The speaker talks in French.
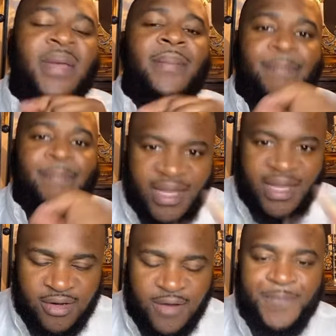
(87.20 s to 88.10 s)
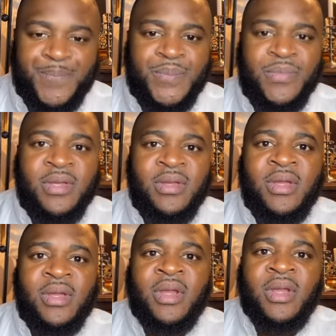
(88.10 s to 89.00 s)
Maintenant,
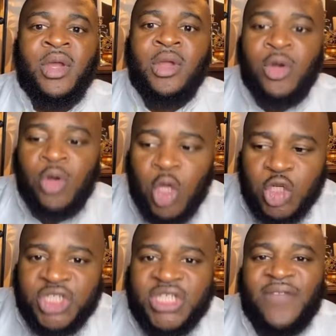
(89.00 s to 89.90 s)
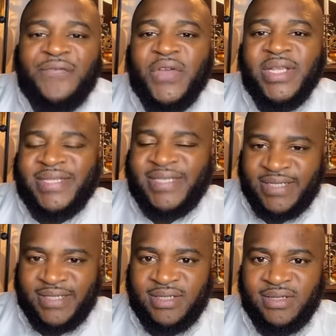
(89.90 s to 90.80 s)
le chiffre
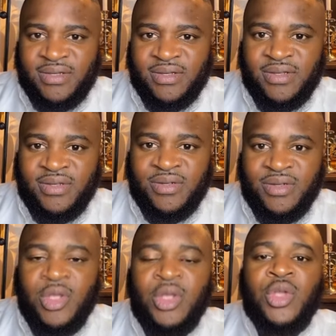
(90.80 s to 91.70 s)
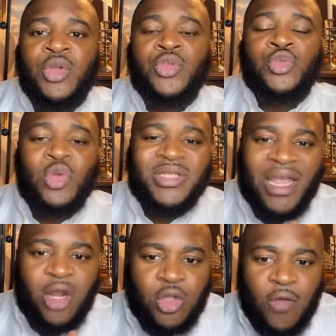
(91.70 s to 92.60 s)
6, nous
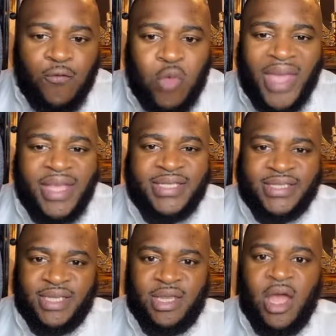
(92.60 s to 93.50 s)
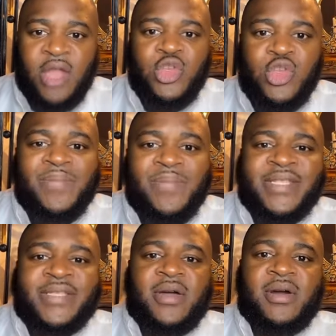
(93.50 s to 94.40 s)
allons donc voir ici un homme qui
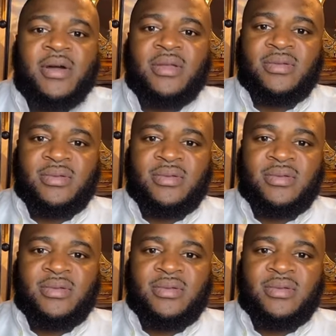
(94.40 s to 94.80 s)
sort.